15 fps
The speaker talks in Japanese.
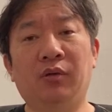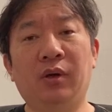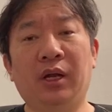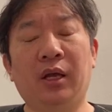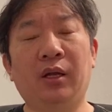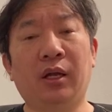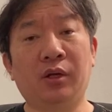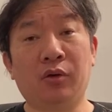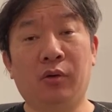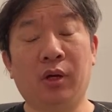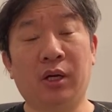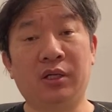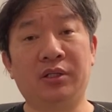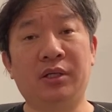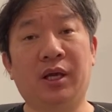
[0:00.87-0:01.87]
今日はね、何をお
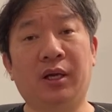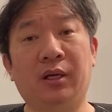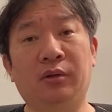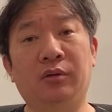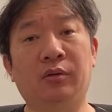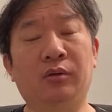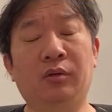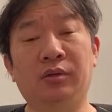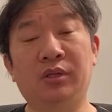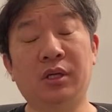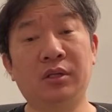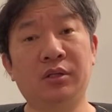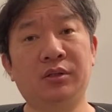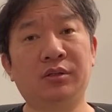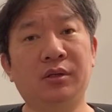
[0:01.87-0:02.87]
話ししたいかっていうと、
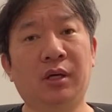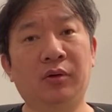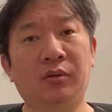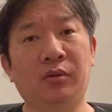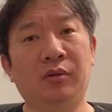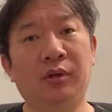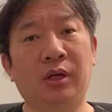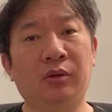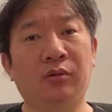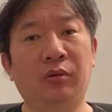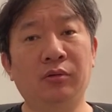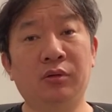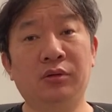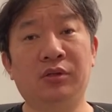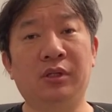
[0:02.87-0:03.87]
先日、あの、
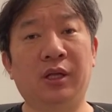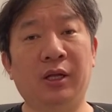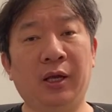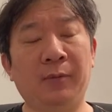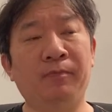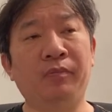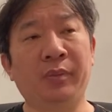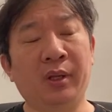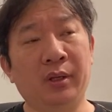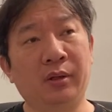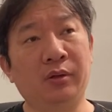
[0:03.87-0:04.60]
ネットニュースでね、